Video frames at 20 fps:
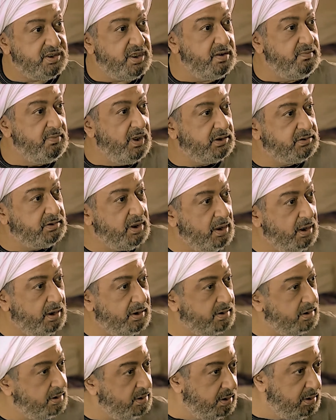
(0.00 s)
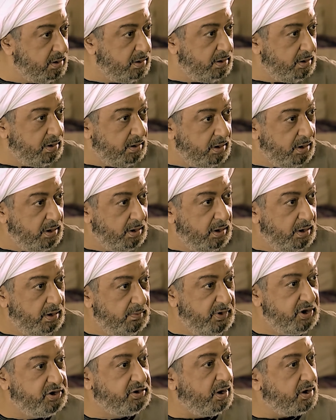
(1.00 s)
زين ما اختار
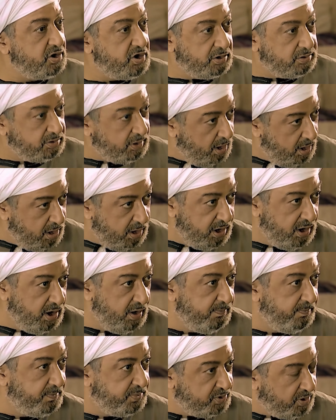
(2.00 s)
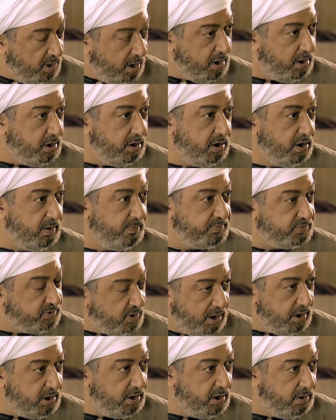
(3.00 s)
بنت رجل طيب طيب
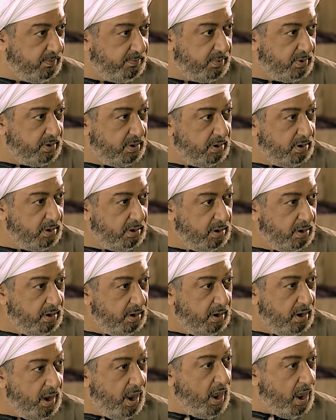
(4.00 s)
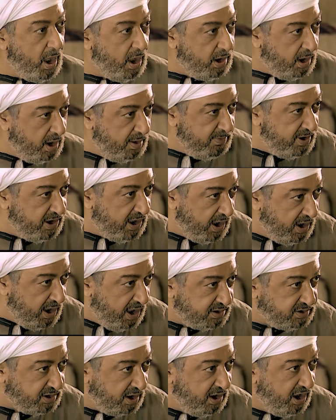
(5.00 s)
طيب آية من
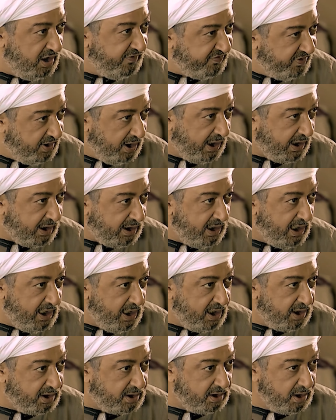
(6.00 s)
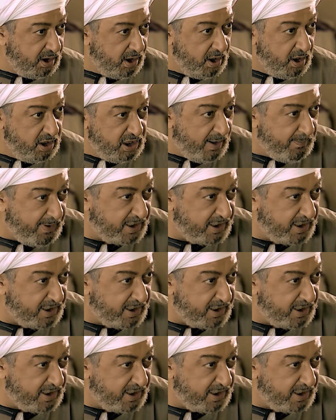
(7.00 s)
آيات الله في الأخلاق يا